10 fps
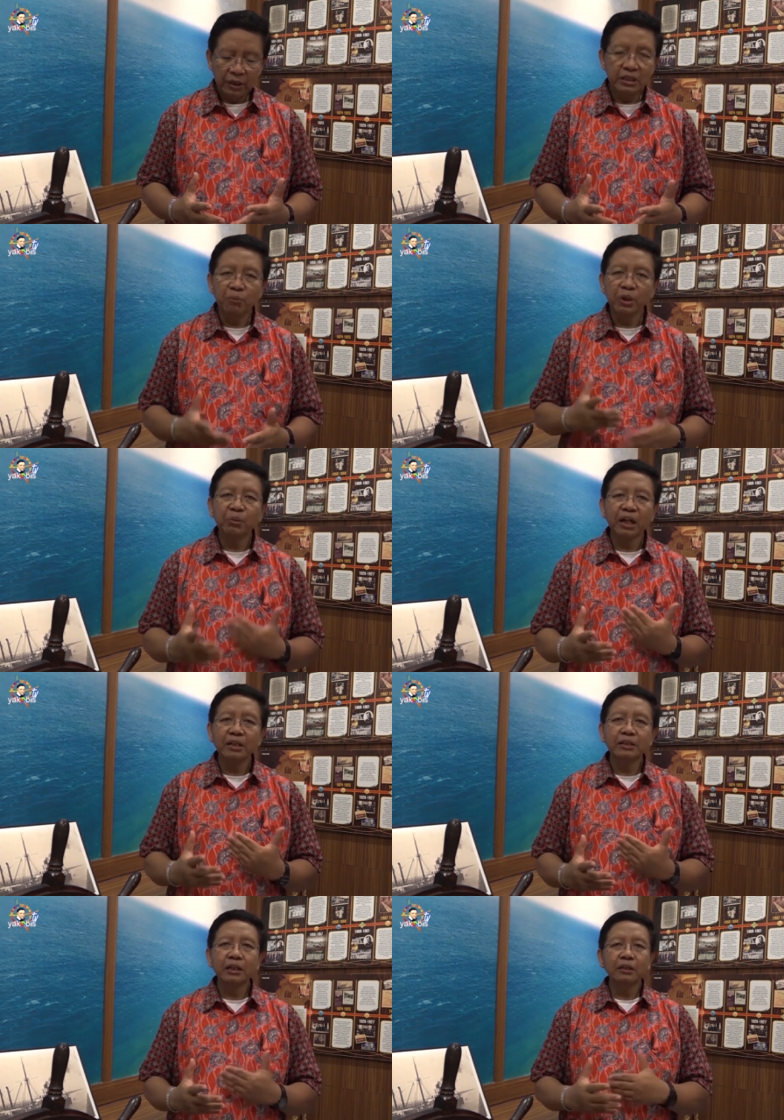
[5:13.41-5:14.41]
Di samping
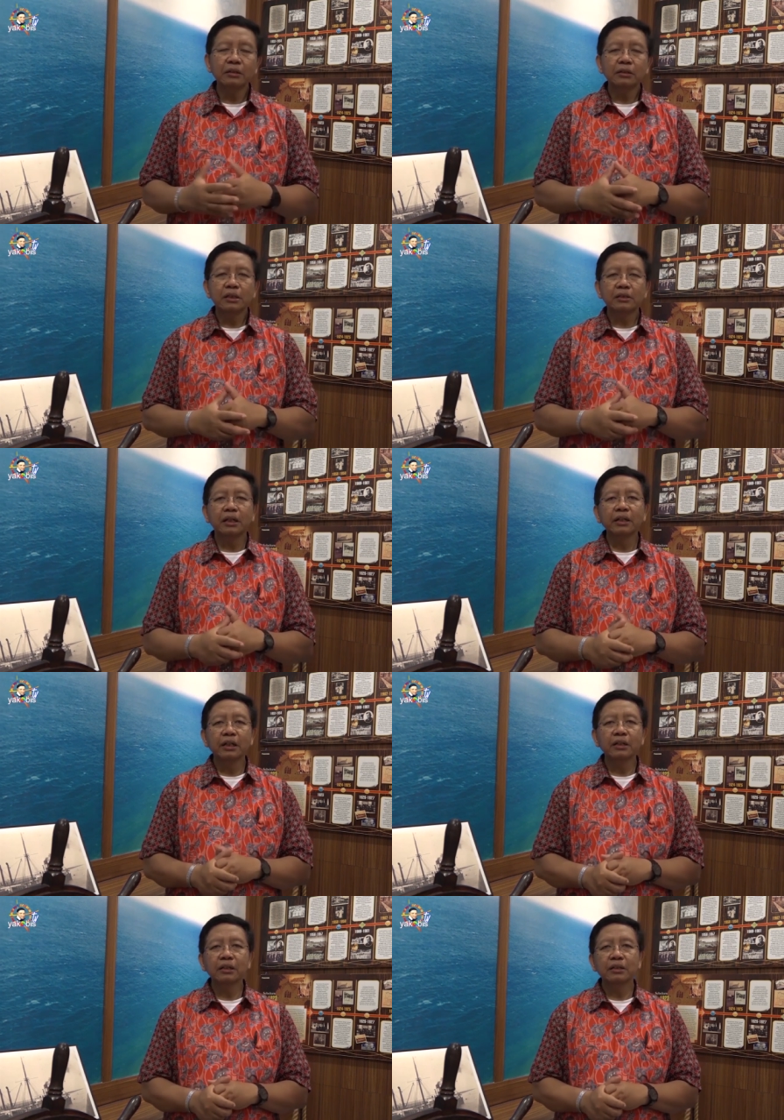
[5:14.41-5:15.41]
mengajar,
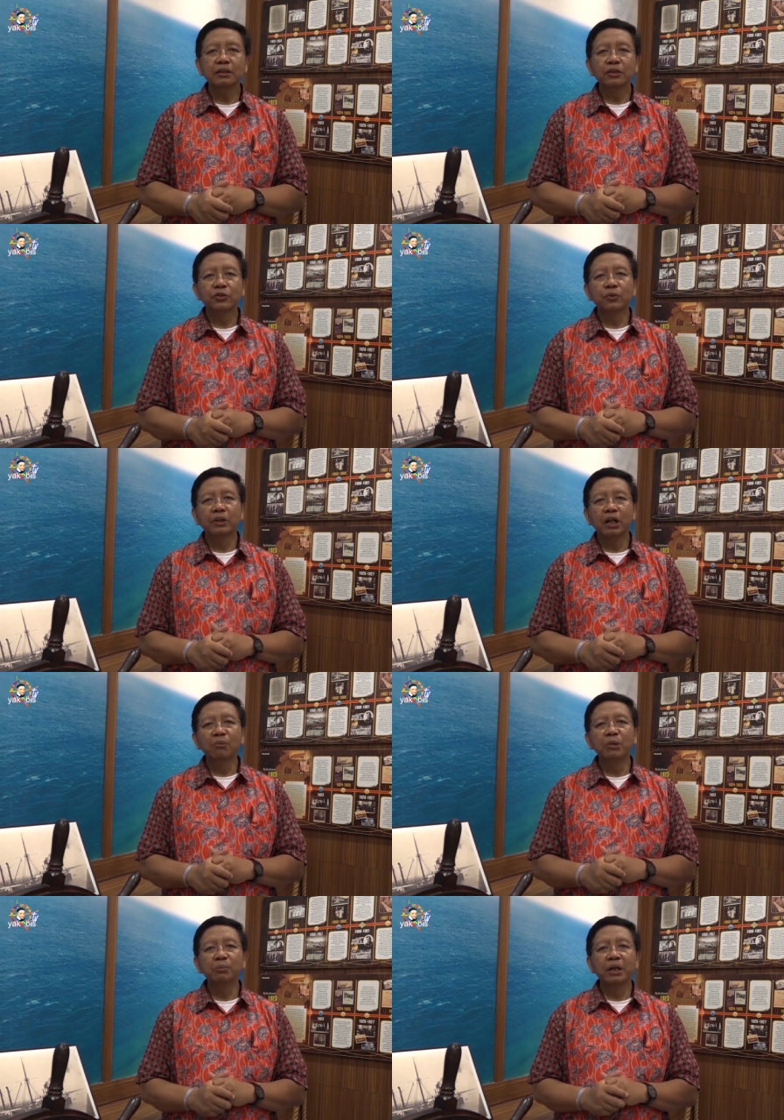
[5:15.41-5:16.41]
saya juga
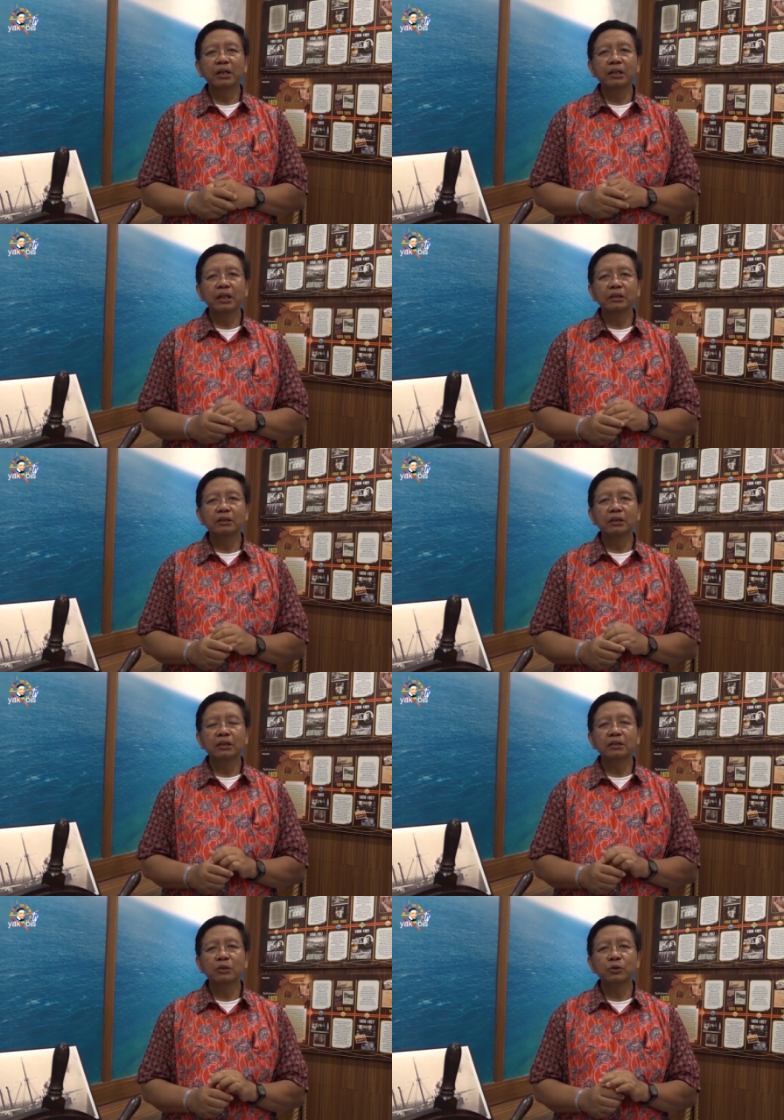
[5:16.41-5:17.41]
ambil bagian
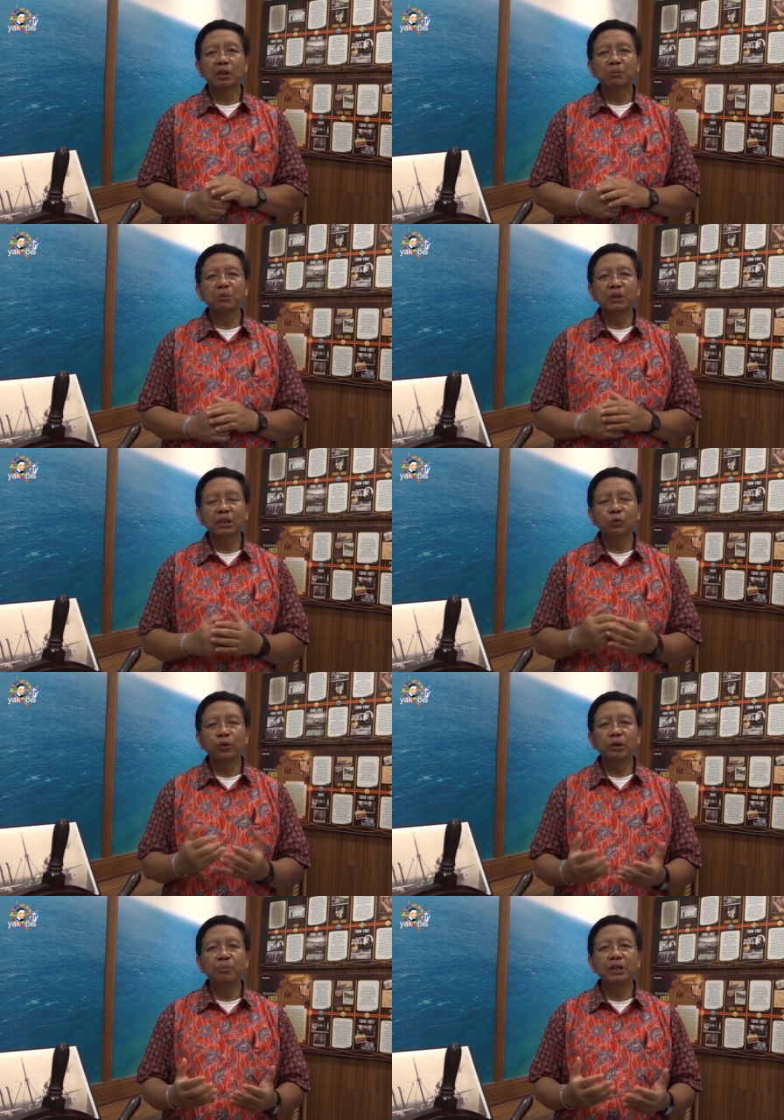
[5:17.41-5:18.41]
dan terutama
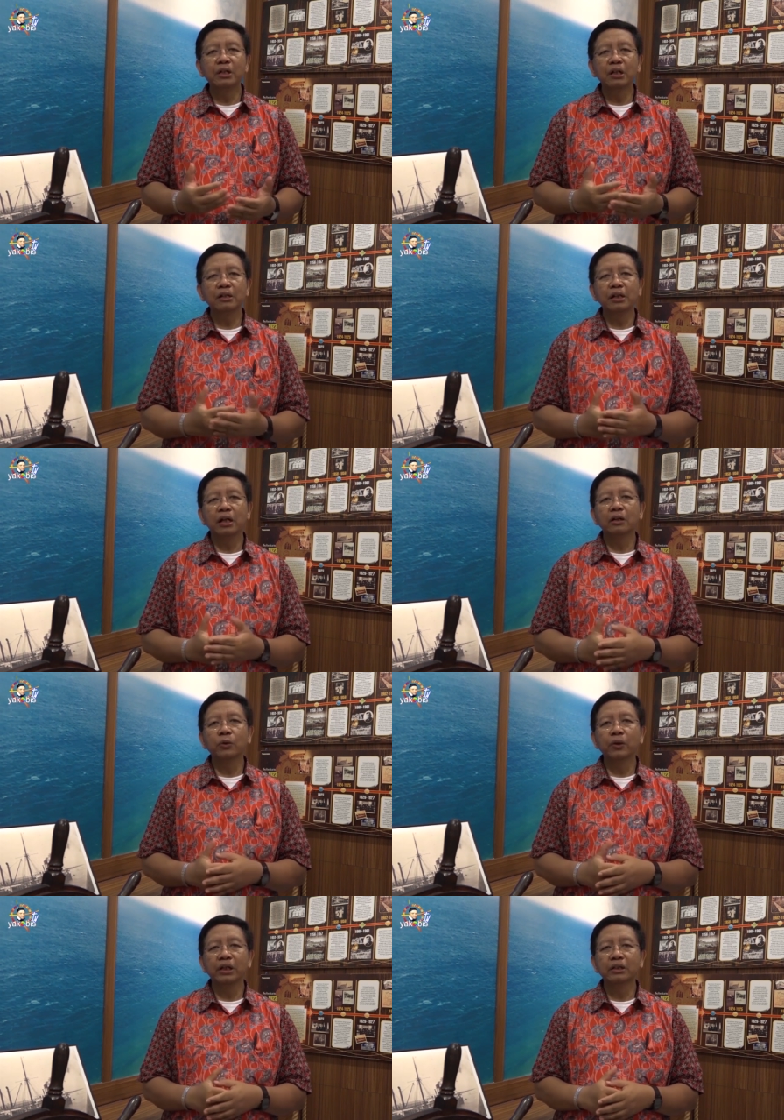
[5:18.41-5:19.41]
menekuni bidang dialog